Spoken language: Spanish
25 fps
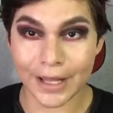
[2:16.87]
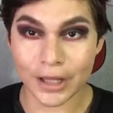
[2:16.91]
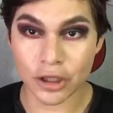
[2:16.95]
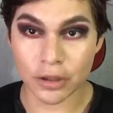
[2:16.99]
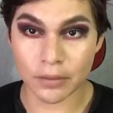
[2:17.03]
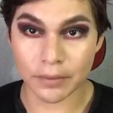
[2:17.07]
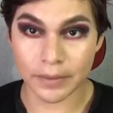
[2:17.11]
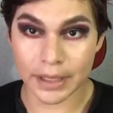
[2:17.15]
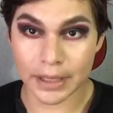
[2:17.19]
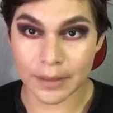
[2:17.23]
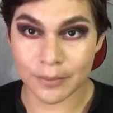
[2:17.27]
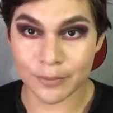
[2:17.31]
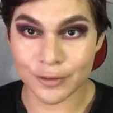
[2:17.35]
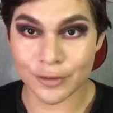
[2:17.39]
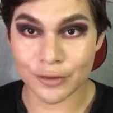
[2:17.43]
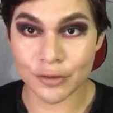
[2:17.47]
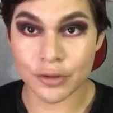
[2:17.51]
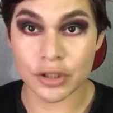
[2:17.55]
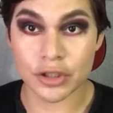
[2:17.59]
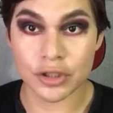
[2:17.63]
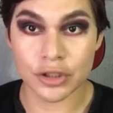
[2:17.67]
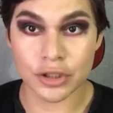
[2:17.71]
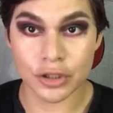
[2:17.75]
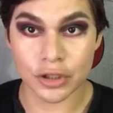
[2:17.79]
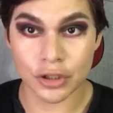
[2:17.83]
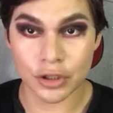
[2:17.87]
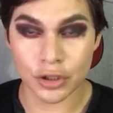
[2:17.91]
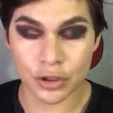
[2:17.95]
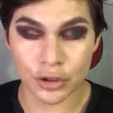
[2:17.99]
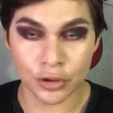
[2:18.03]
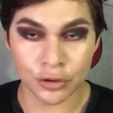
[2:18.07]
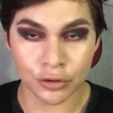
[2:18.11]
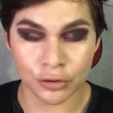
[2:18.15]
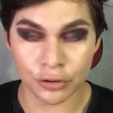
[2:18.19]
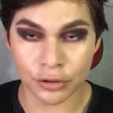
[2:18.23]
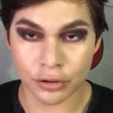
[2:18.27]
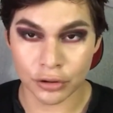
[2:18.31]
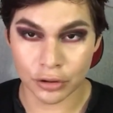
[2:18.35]
Tomaremos
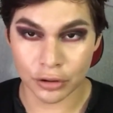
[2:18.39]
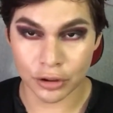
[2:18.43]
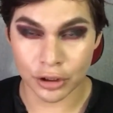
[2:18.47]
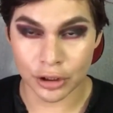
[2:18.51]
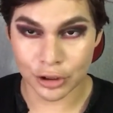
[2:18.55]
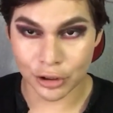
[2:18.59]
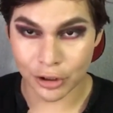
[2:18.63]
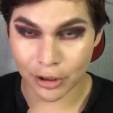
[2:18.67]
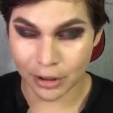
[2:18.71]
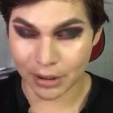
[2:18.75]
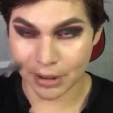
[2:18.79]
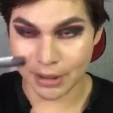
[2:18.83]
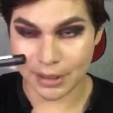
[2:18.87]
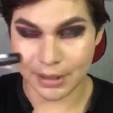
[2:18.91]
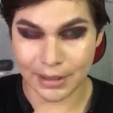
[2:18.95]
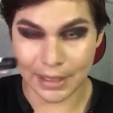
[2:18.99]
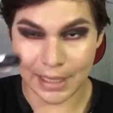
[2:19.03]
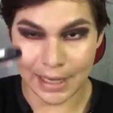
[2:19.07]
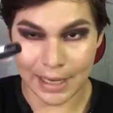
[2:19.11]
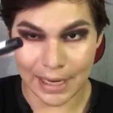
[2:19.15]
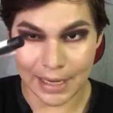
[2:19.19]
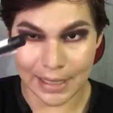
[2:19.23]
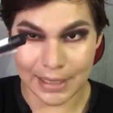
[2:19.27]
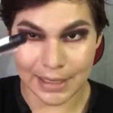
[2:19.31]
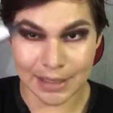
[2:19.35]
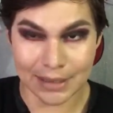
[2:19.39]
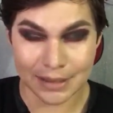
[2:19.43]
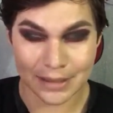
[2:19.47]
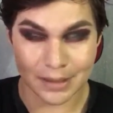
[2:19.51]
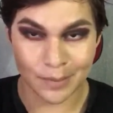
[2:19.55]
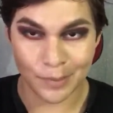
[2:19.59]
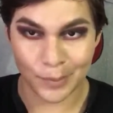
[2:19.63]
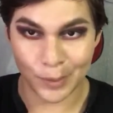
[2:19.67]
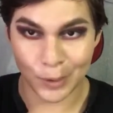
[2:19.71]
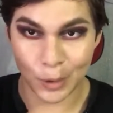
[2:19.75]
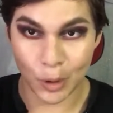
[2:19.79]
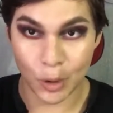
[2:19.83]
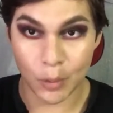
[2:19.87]
nuestro tinta line que
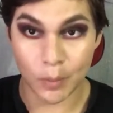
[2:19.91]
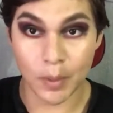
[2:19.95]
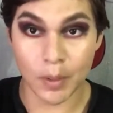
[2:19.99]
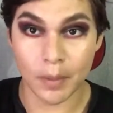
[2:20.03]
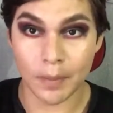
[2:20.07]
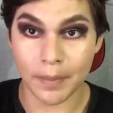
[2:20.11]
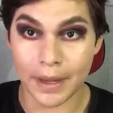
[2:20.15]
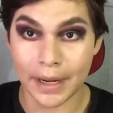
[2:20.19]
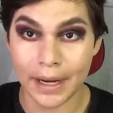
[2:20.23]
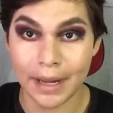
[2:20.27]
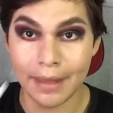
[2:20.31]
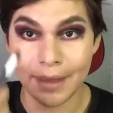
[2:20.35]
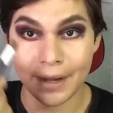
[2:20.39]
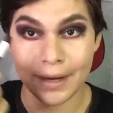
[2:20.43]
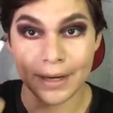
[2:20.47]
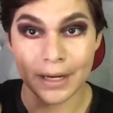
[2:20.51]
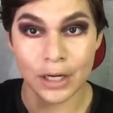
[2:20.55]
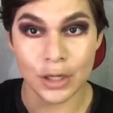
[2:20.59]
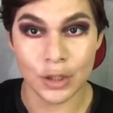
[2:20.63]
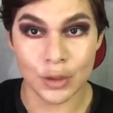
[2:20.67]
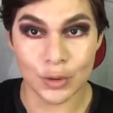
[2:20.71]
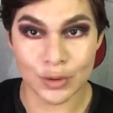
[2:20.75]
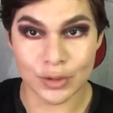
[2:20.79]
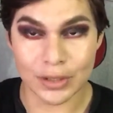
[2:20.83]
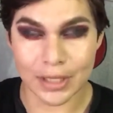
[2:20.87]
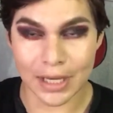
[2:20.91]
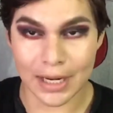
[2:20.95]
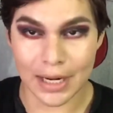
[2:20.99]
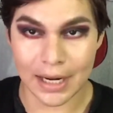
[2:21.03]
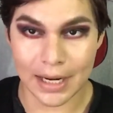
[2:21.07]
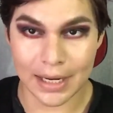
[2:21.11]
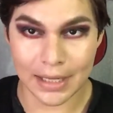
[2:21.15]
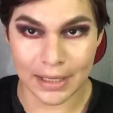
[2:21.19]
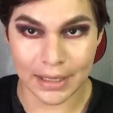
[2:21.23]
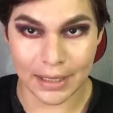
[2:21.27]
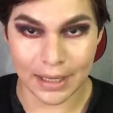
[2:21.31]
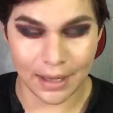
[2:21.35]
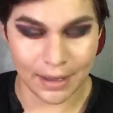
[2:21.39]
siempre ocupo para darle luz a la
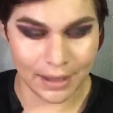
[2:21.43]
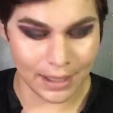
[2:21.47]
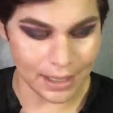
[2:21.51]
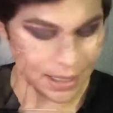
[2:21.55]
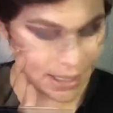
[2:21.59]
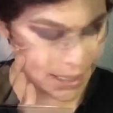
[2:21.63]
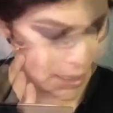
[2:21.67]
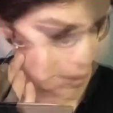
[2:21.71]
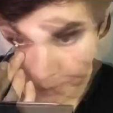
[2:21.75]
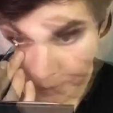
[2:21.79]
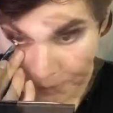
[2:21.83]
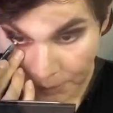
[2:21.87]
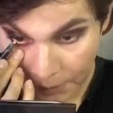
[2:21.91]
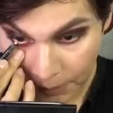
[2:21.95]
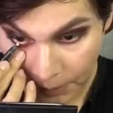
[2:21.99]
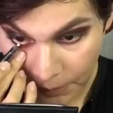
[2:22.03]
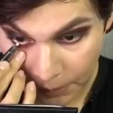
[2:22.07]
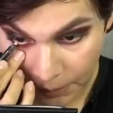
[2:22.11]
línea del agua